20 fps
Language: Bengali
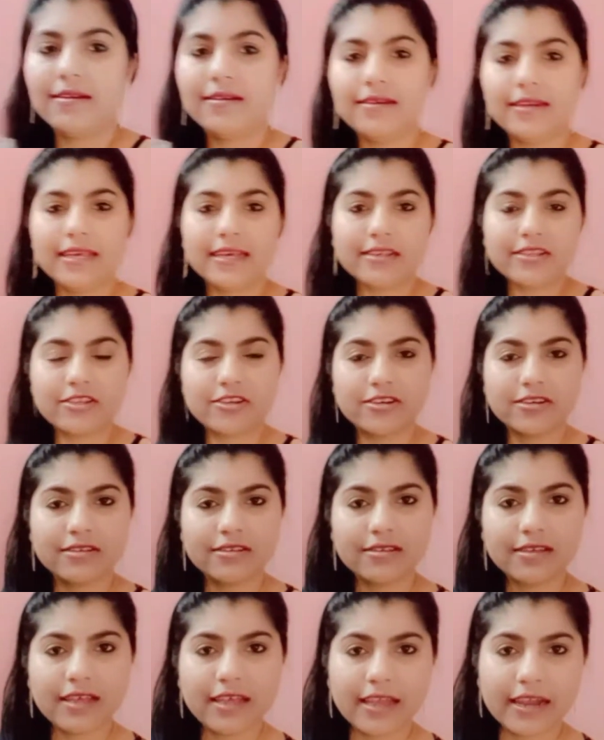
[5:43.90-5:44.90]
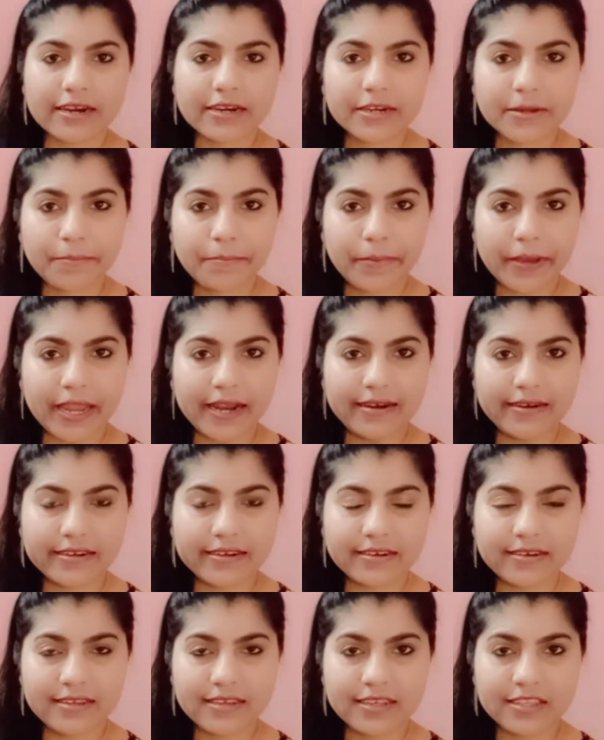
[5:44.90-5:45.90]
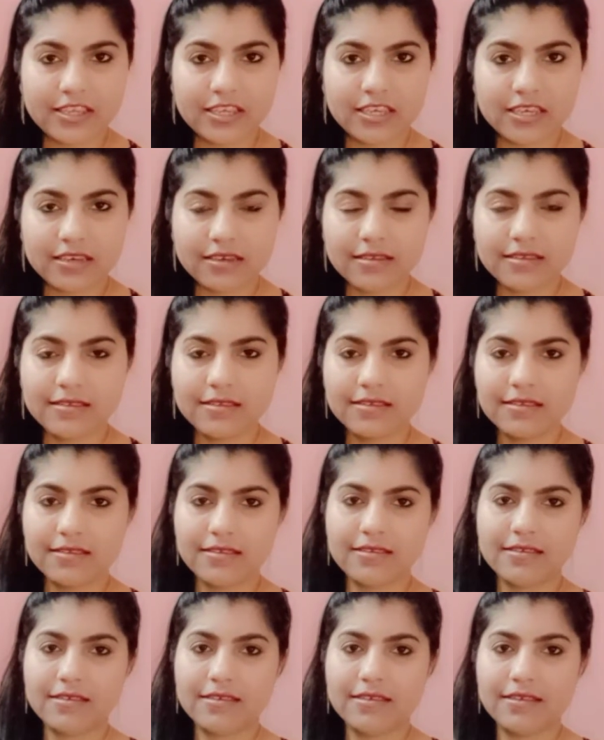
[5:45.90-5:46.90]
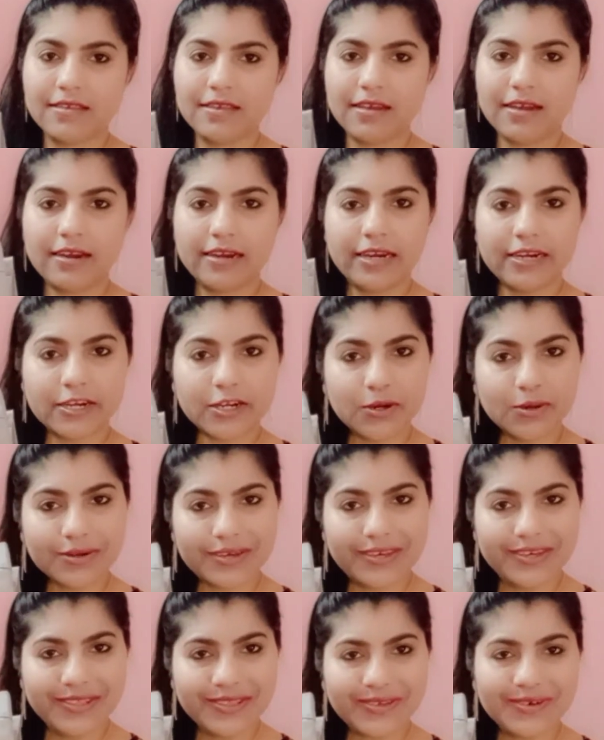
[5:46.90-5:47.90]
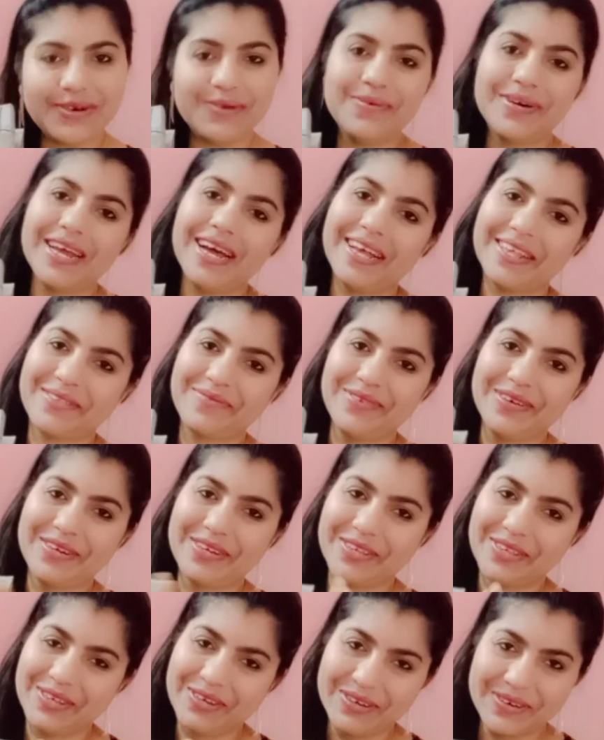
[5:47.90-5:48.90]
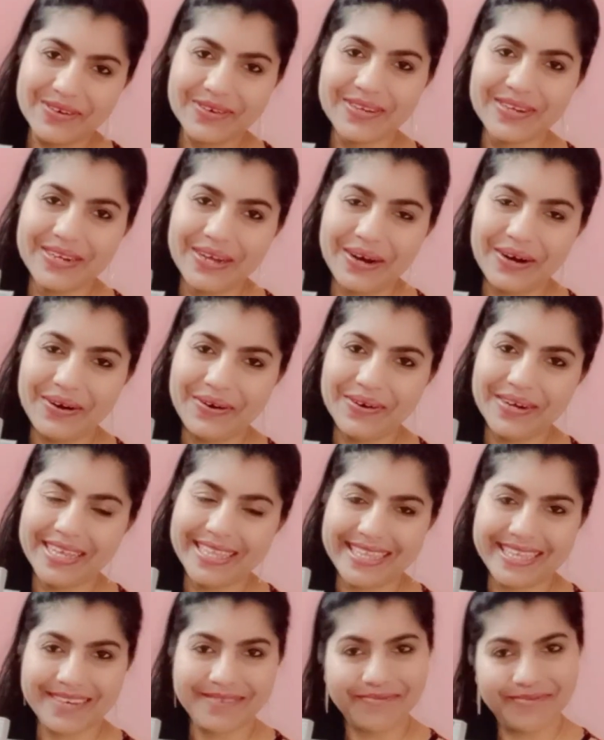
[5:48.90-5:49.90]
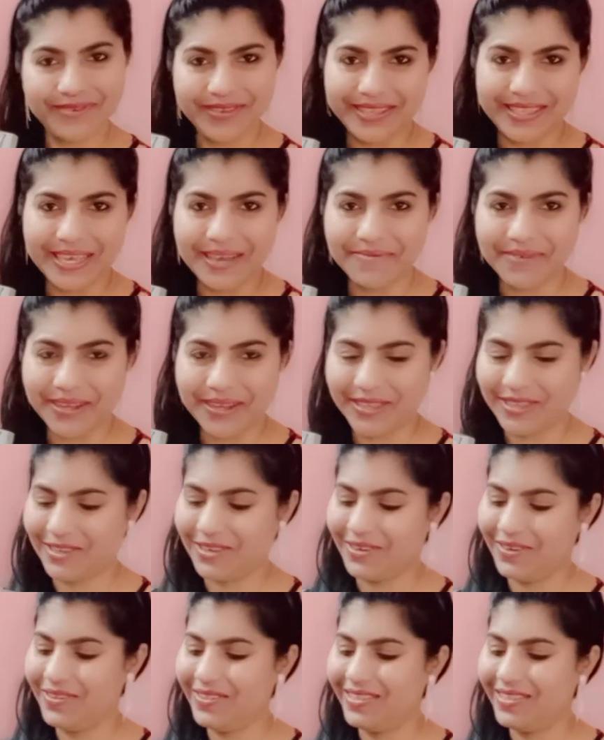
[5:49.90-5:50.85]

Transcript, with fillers: নেক্সট একটা প্যান্ট নিয়েছি আর এটাও কিন্তু আমার হাজব্যান্ডের জন্যই নেওয়া হয়েছে বুঝতেই পারছো